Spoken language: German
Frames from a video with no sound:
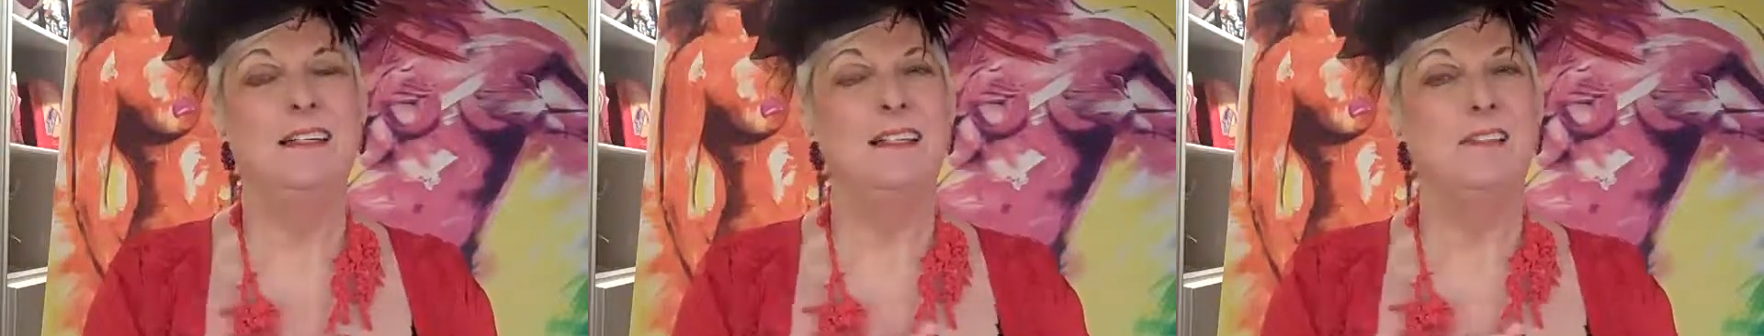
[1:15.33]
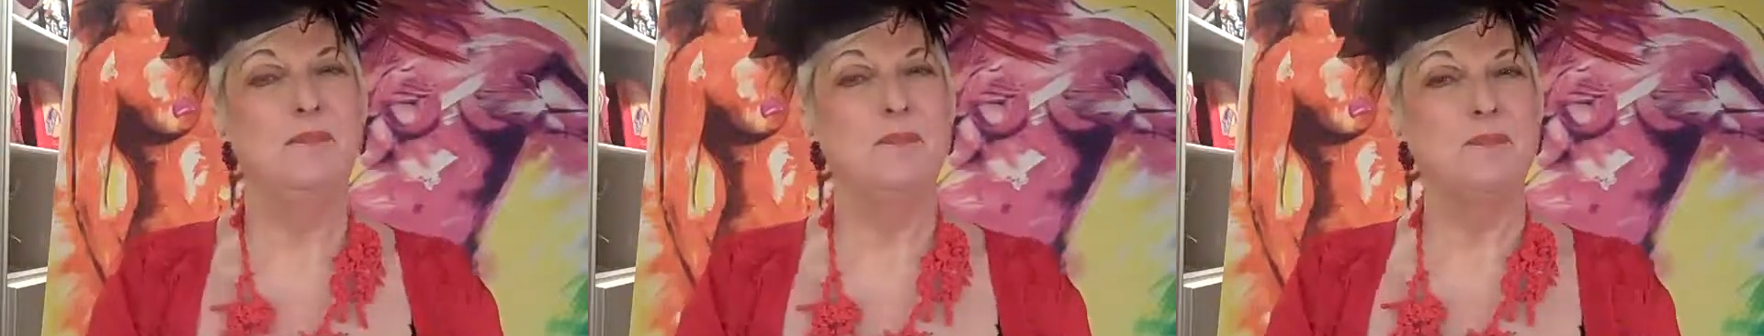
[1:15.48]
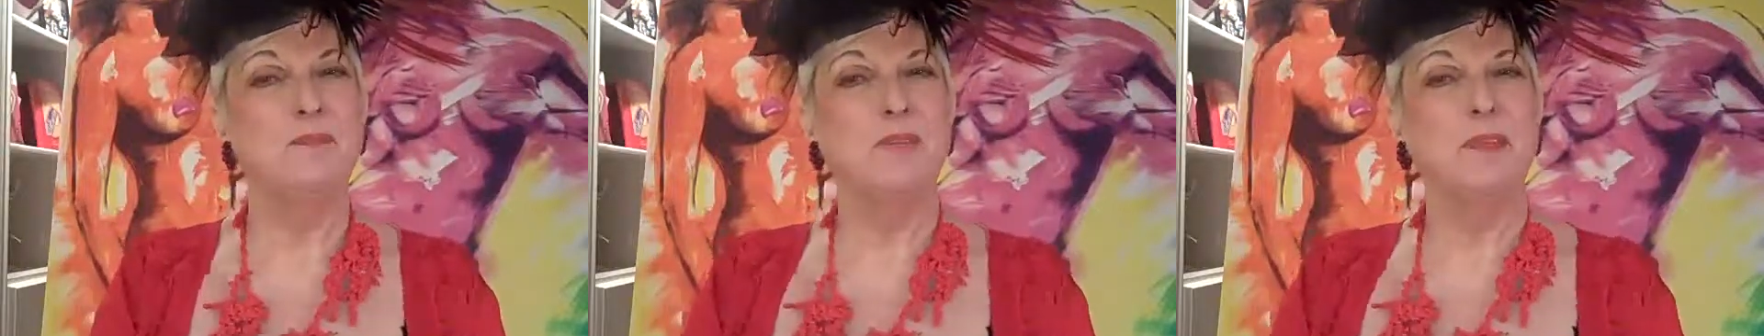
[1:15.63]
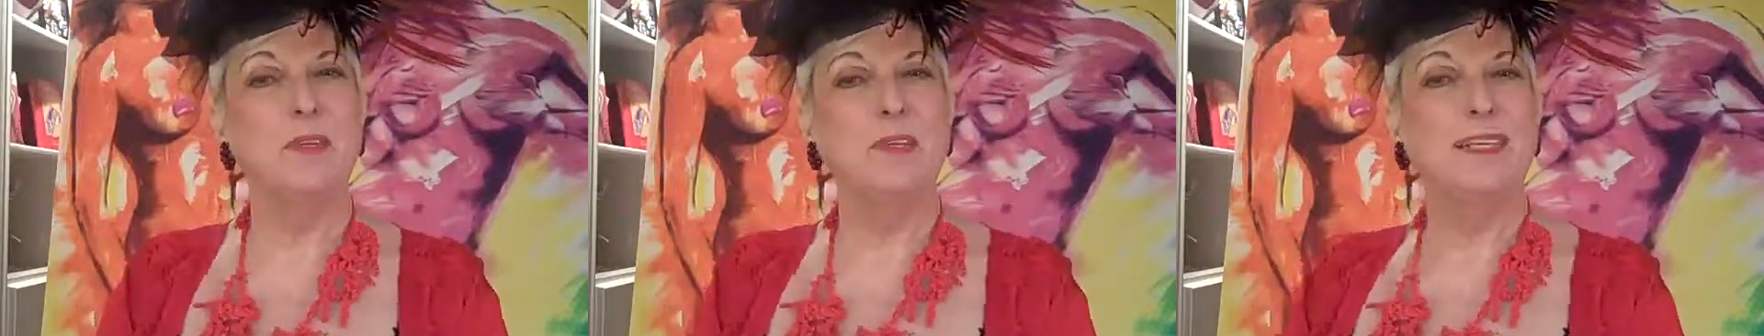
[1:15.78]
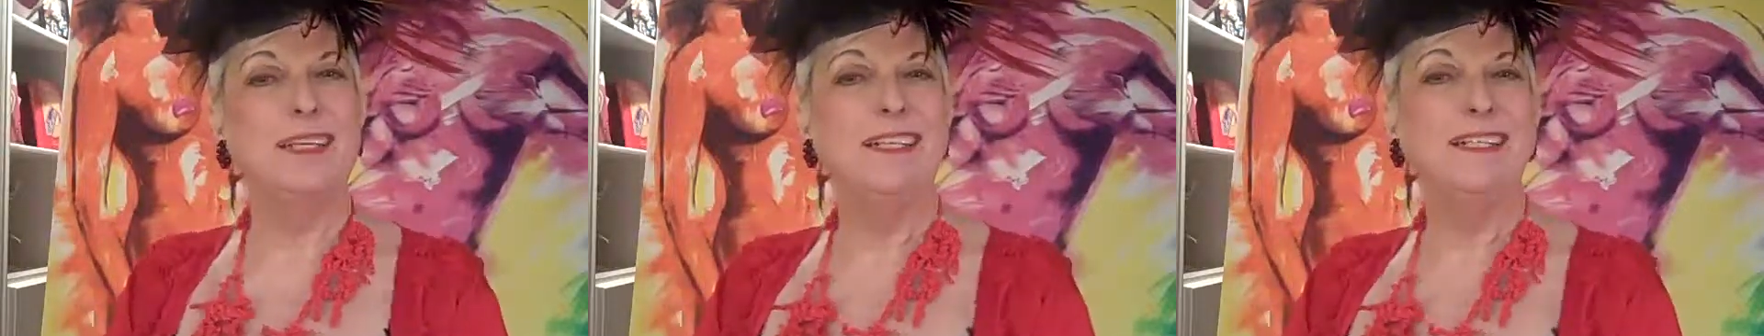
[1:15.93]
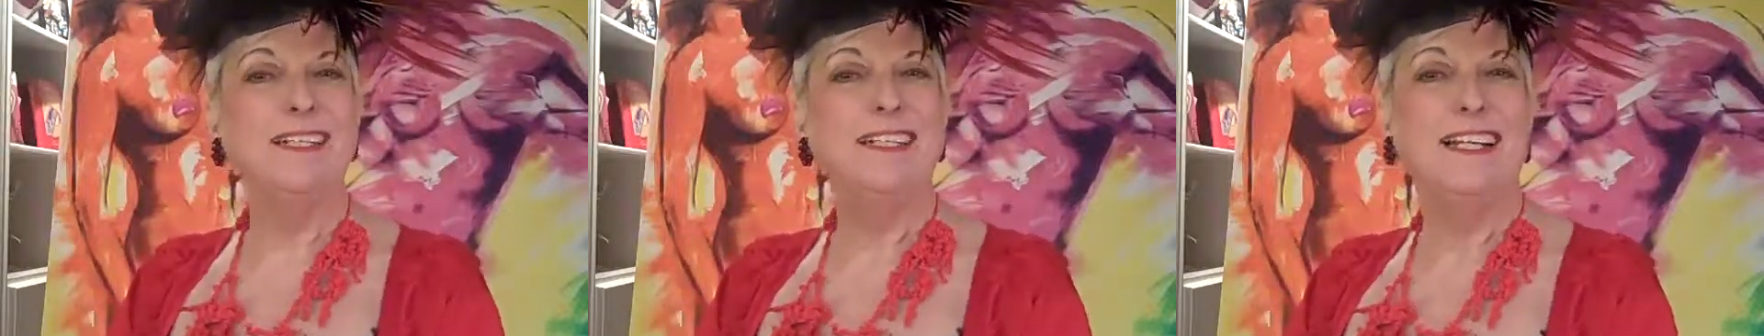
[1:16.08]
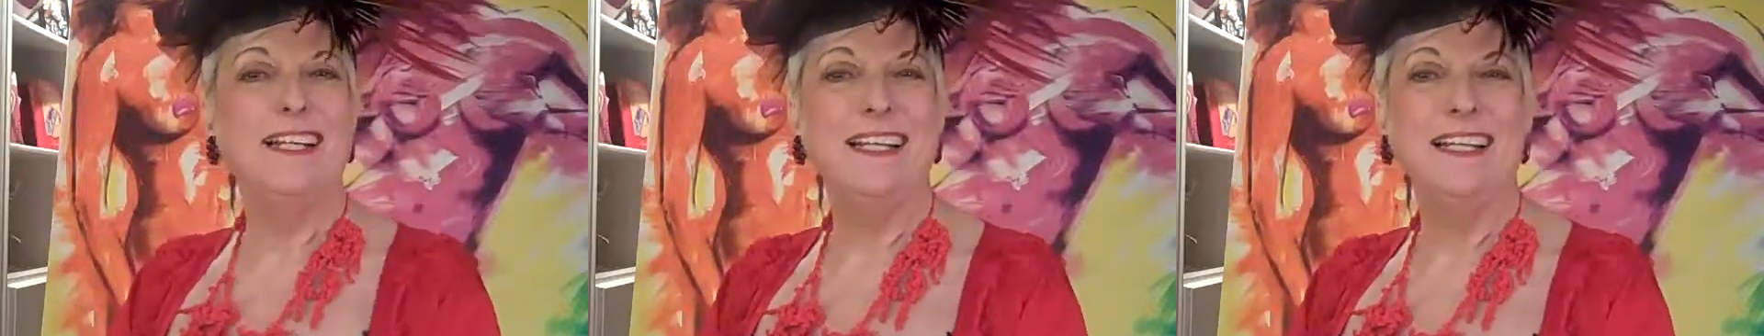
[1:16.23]
Ähm,
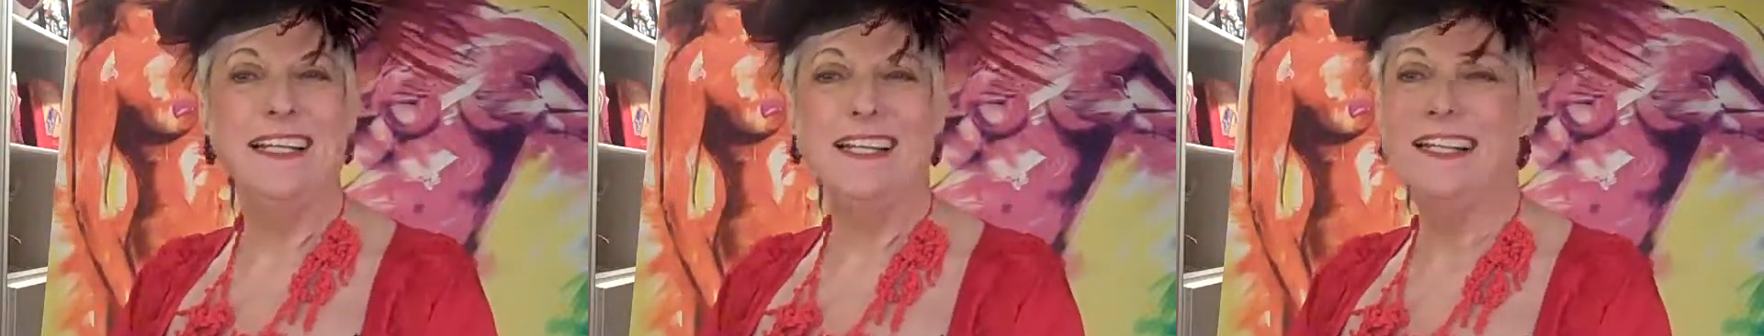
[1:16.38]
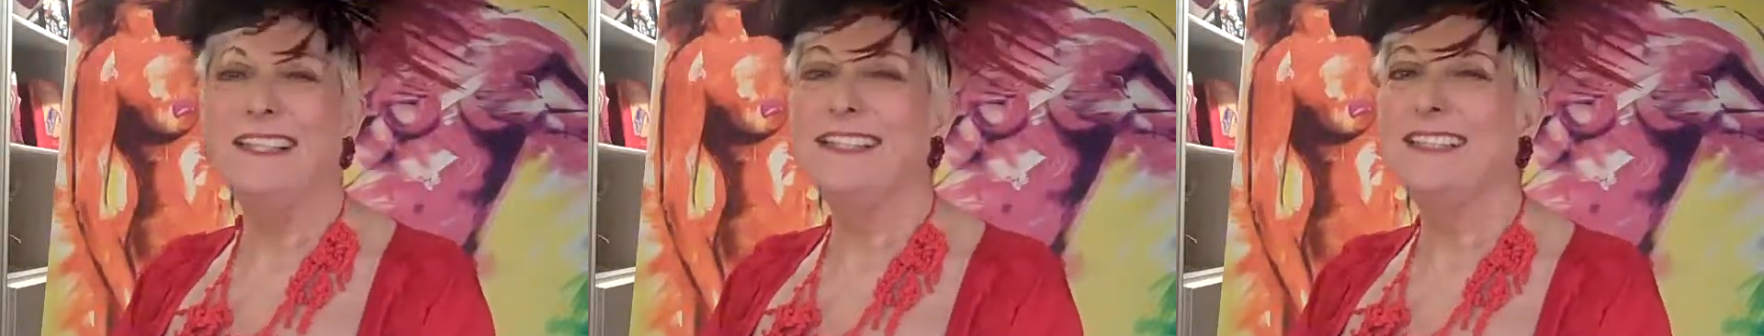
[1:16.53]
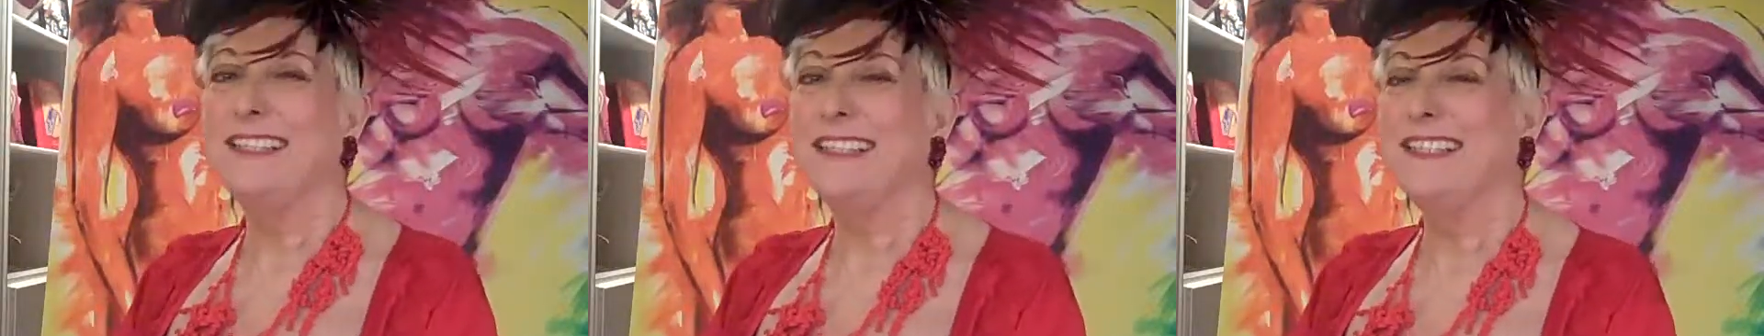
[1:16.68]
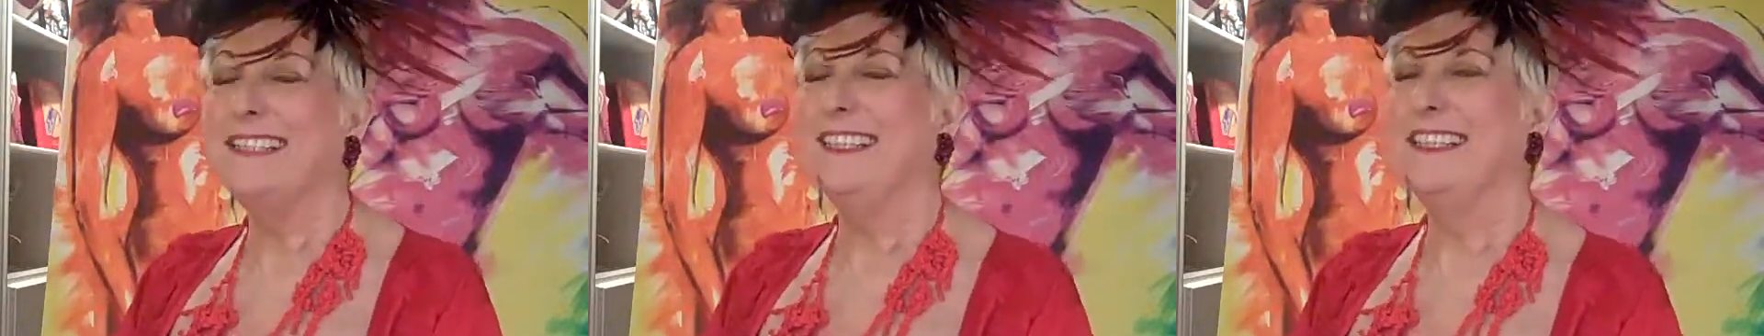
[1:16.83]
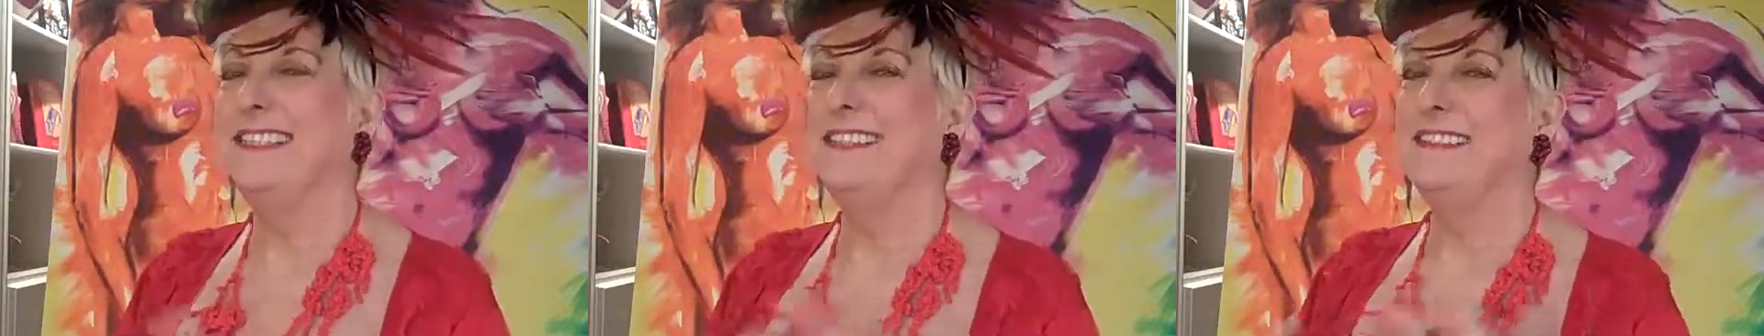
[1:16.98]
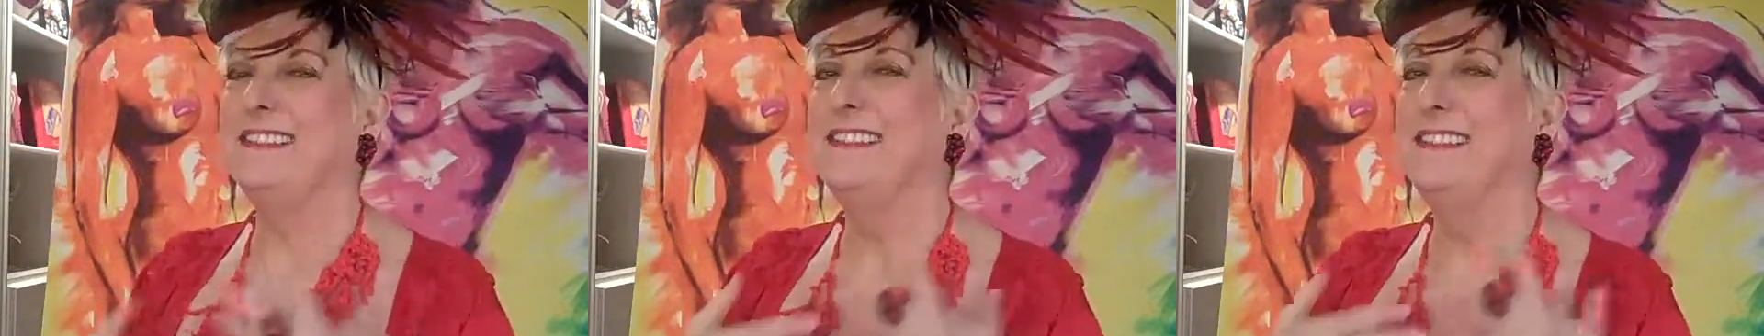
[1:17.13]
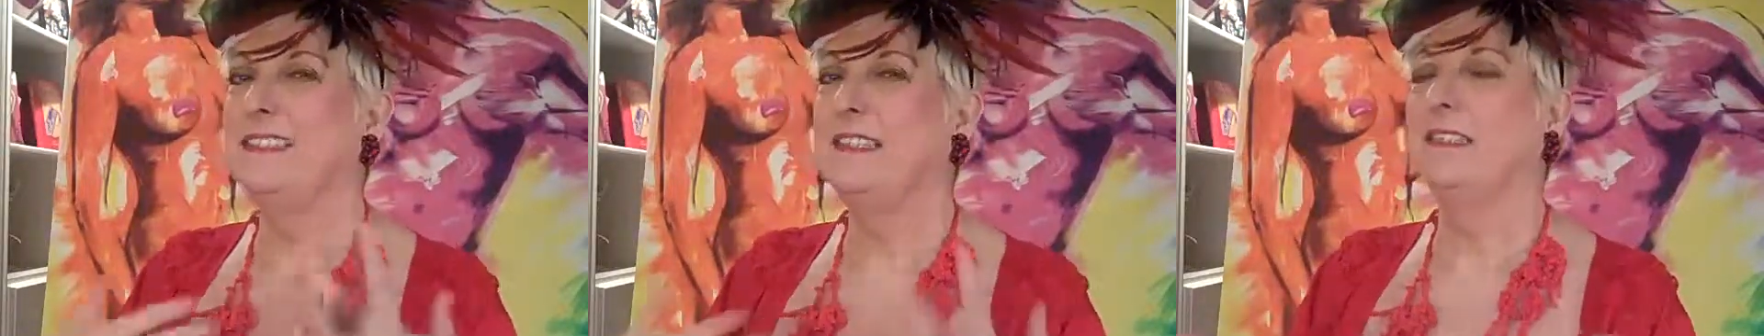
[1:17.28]
radikale Ehrlichkeit
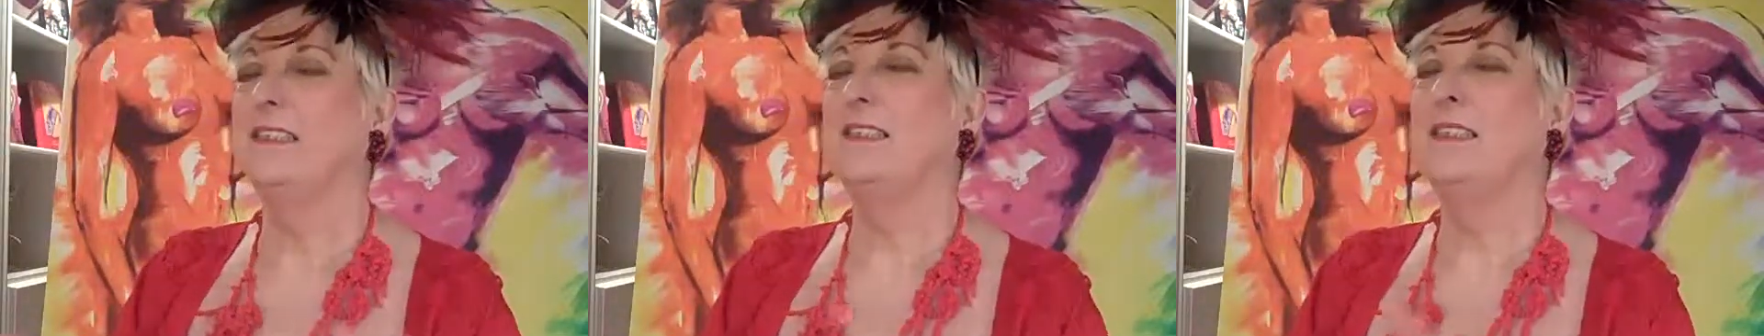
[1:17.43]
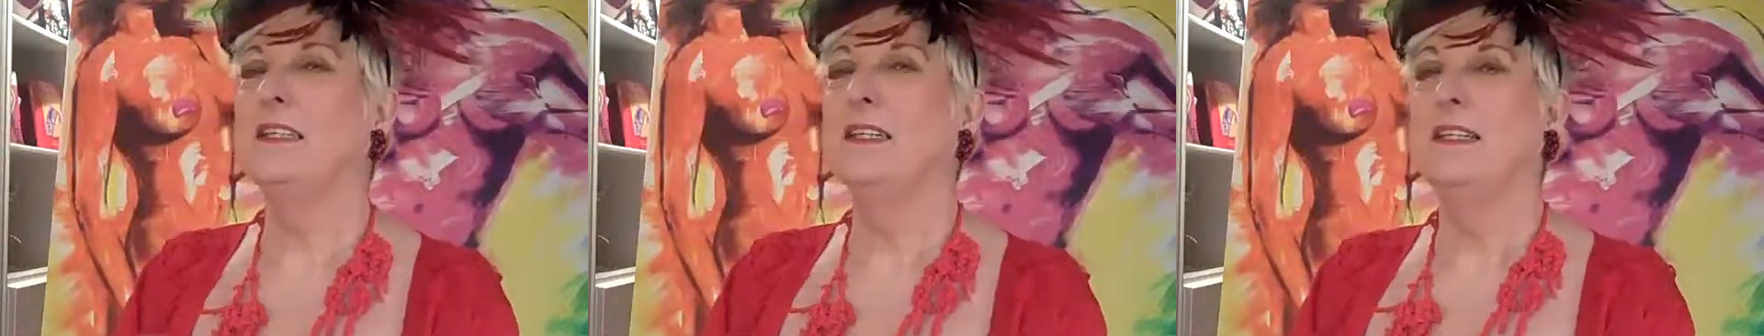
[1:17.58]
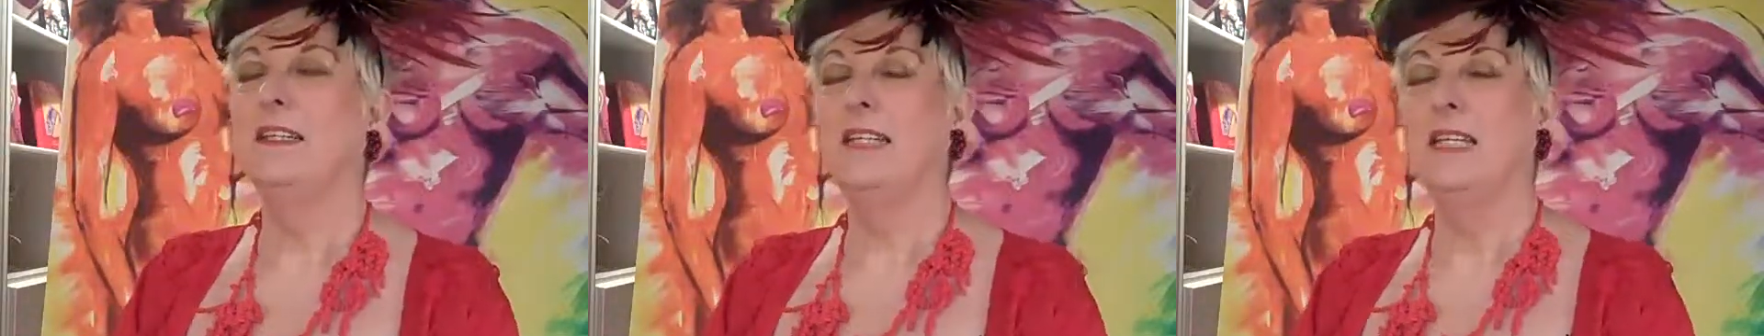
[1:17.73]
heißt nicht,